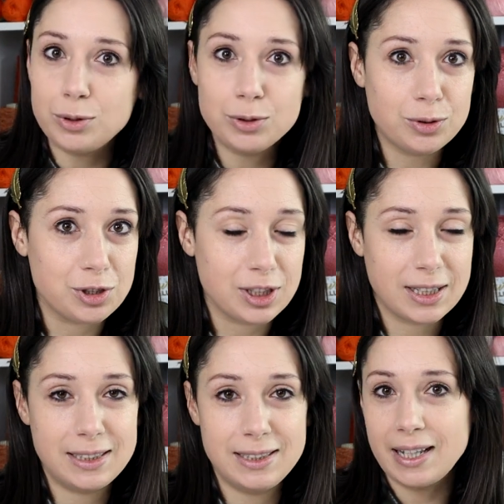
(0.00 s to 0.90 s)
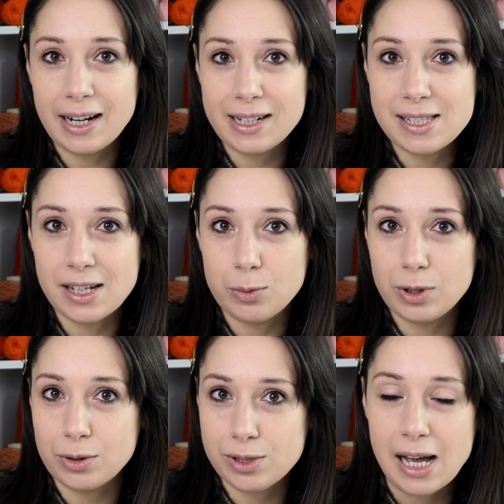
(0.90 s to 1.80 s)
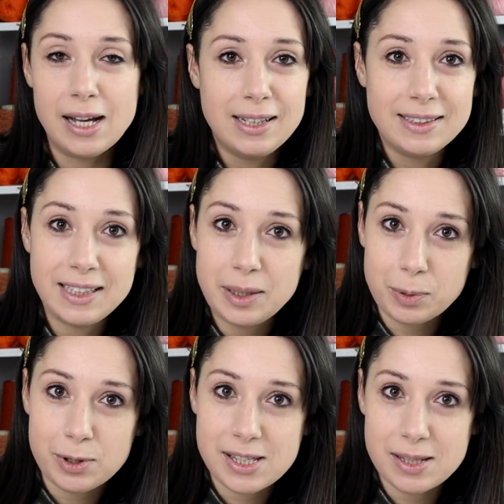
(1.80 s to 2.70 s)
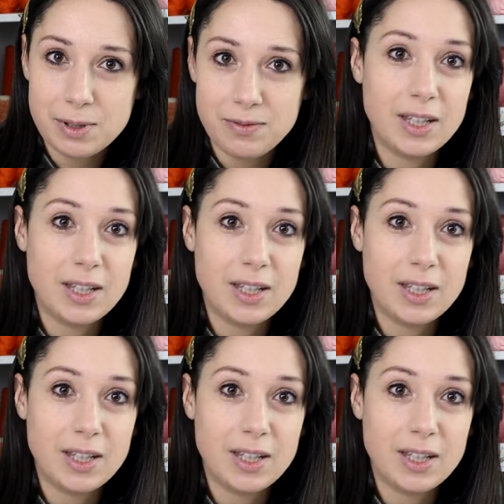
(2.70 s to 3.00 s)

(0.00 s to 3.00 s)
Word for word: conto e cercare di realizzare qualcosa nei prossimi